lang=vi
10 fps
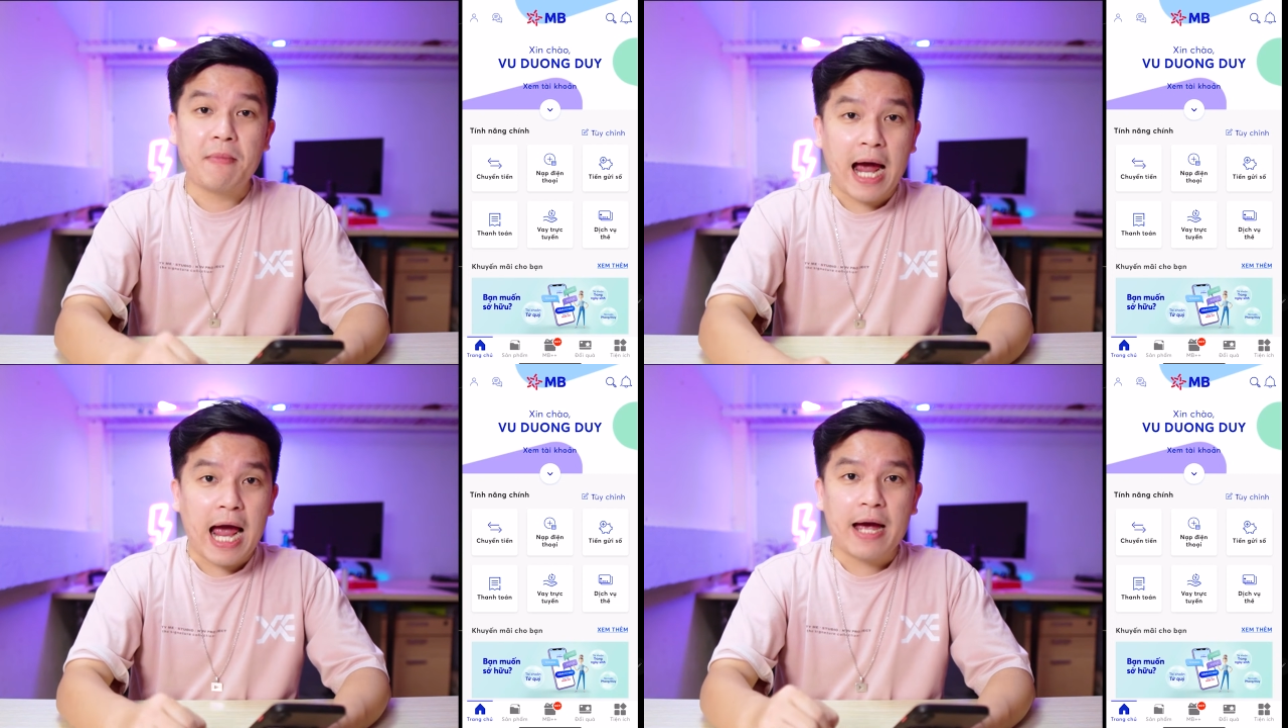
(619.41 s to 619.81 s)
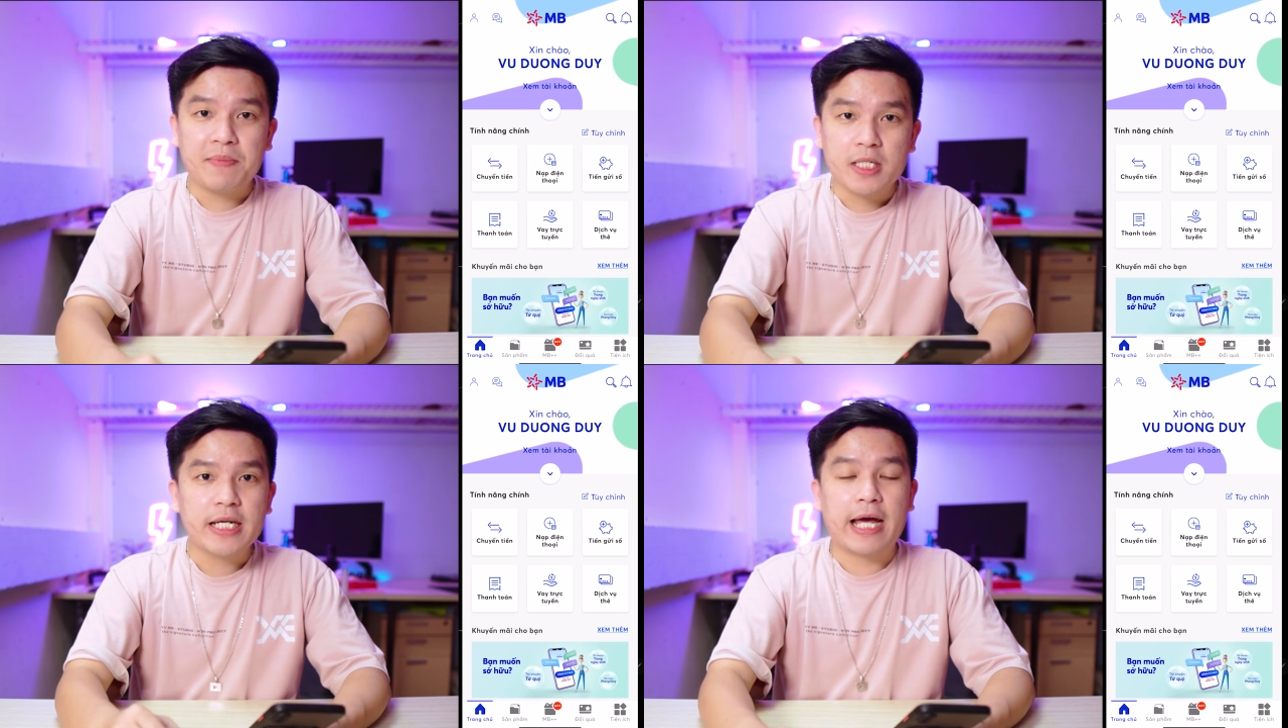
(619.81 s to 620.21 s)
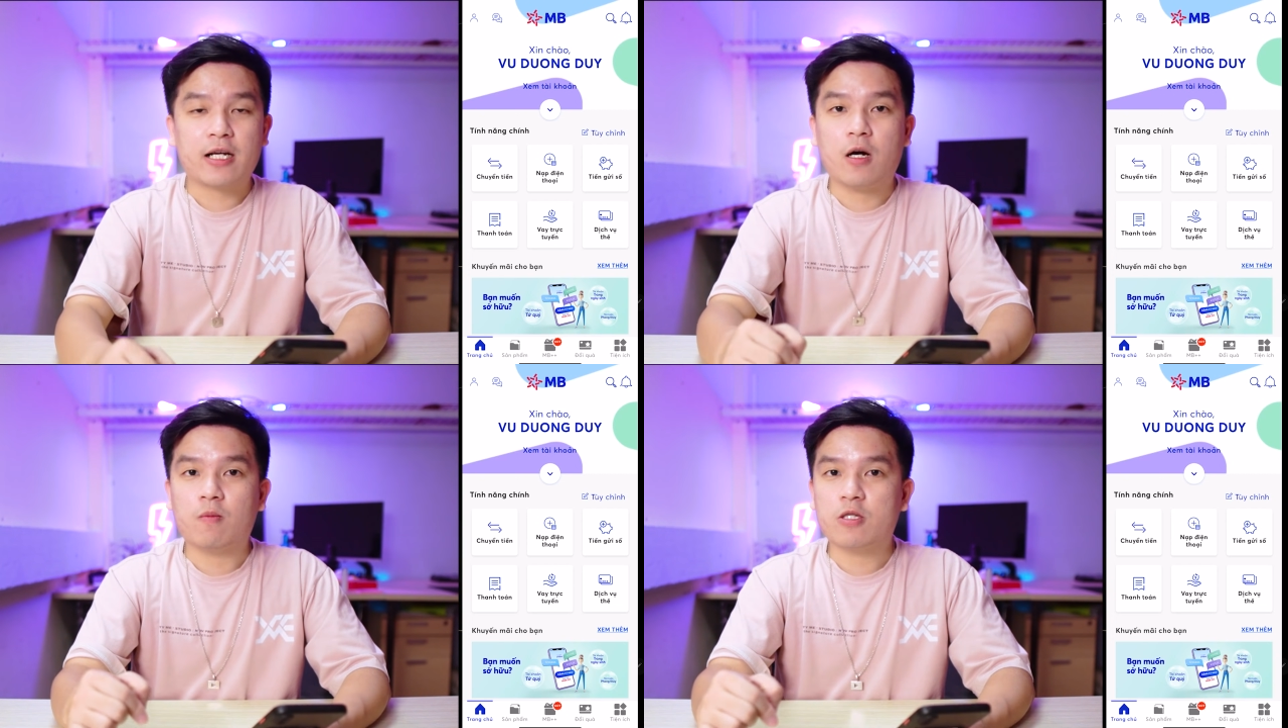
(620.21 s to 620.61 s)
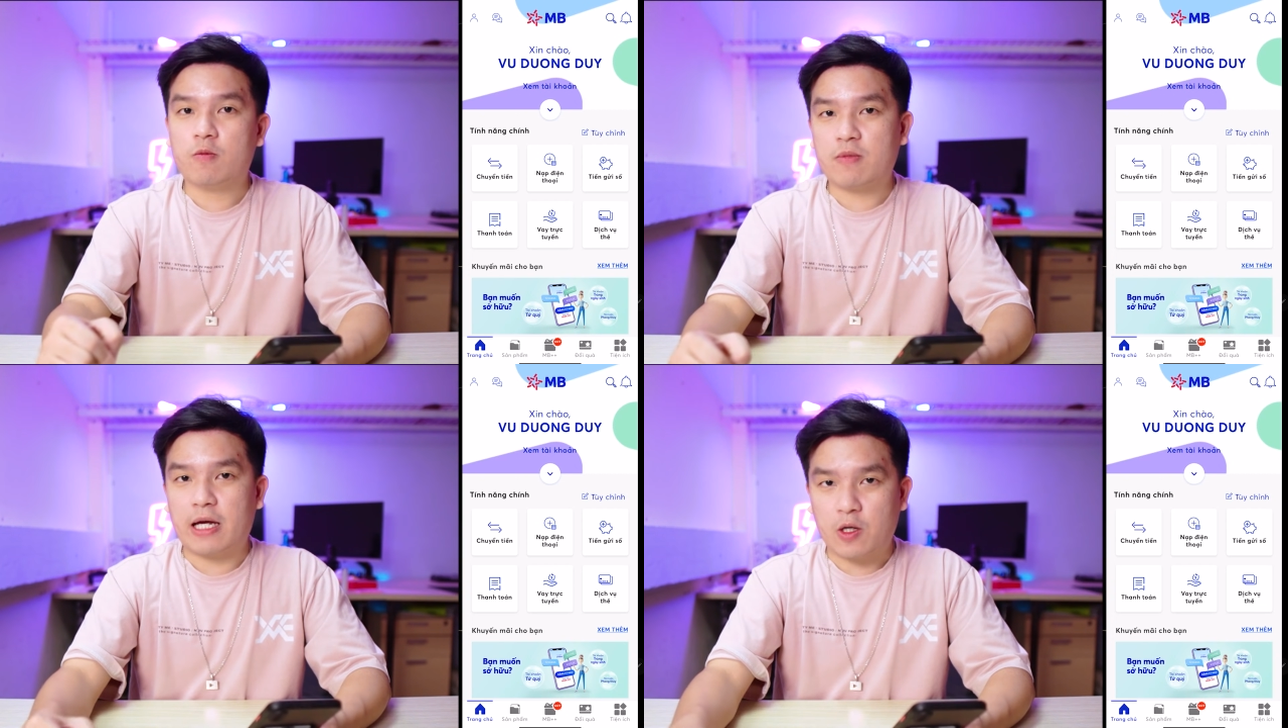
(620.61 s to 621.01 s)
30.000 đồng
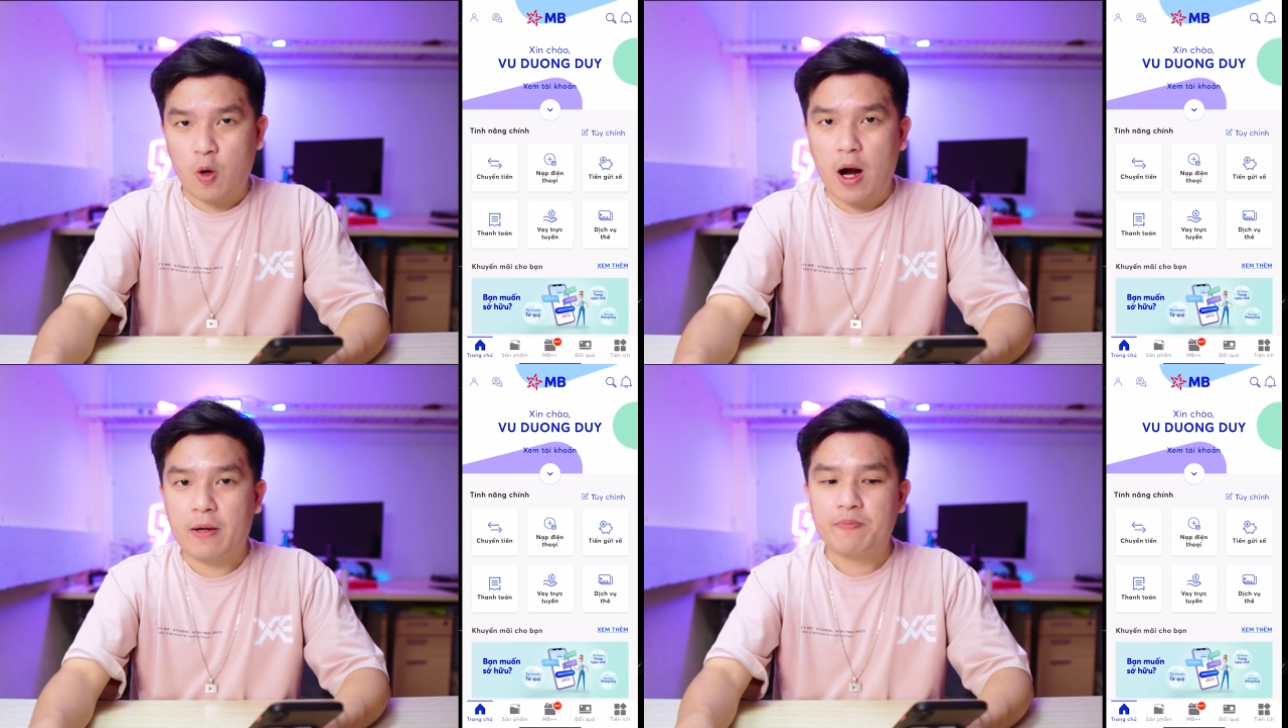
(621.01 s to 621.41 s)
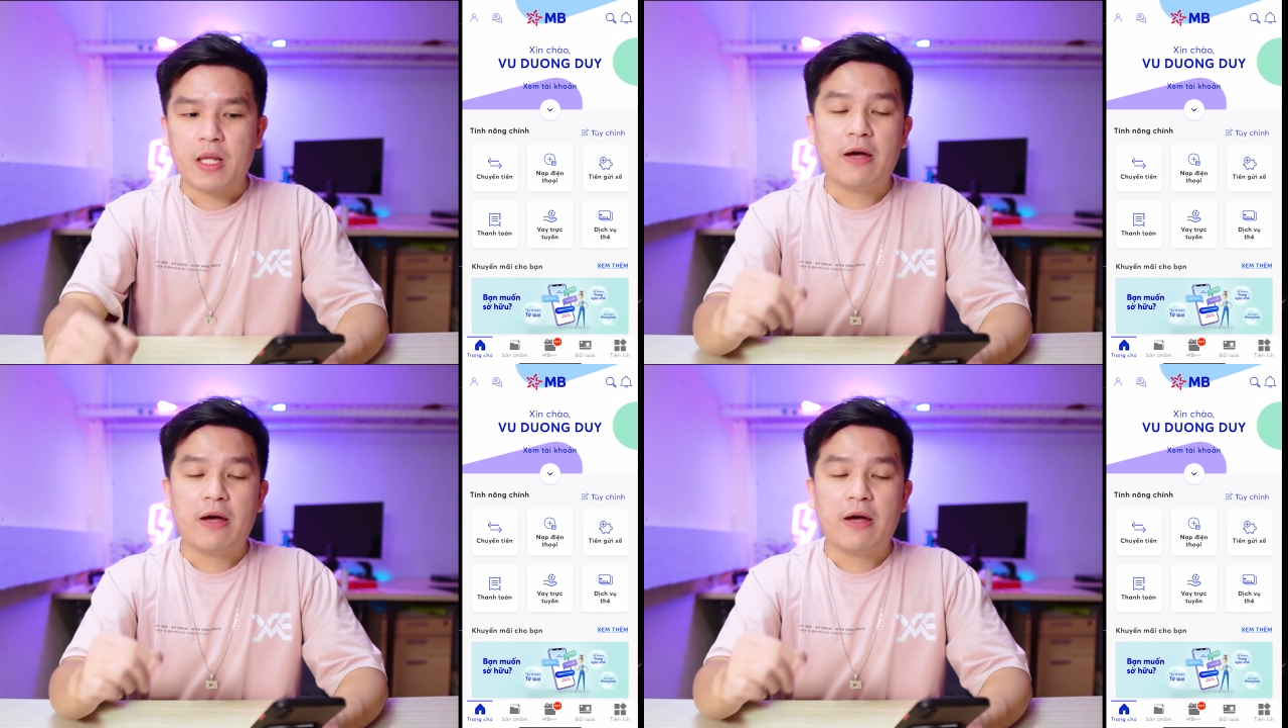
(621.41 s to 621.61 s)
trong tài khoản